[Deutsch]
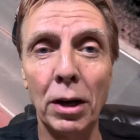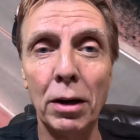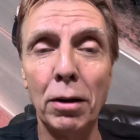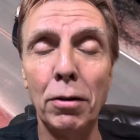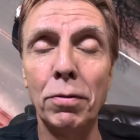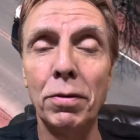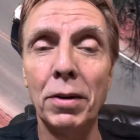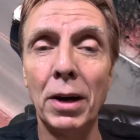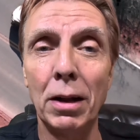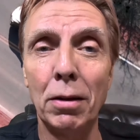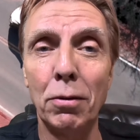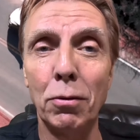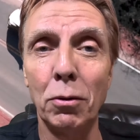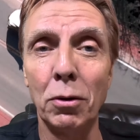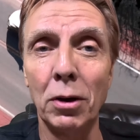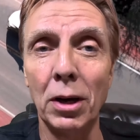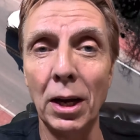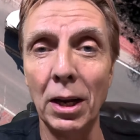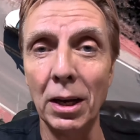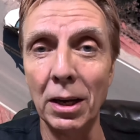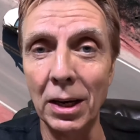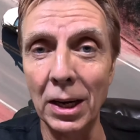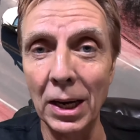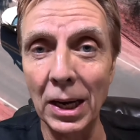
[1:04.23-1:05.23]
die Fahrzeuge
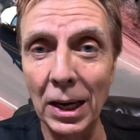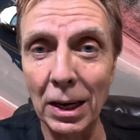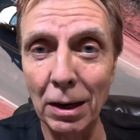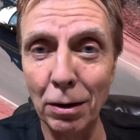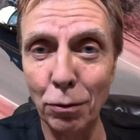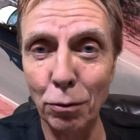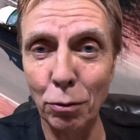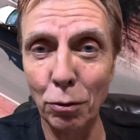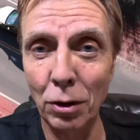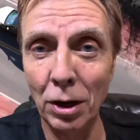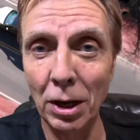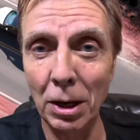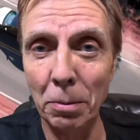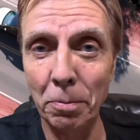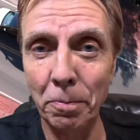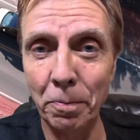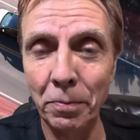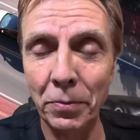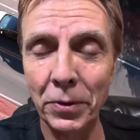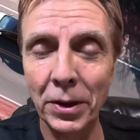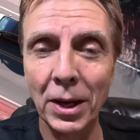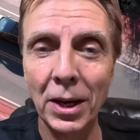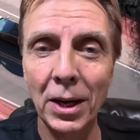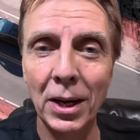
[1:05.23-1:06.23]
entgegenzunehmen.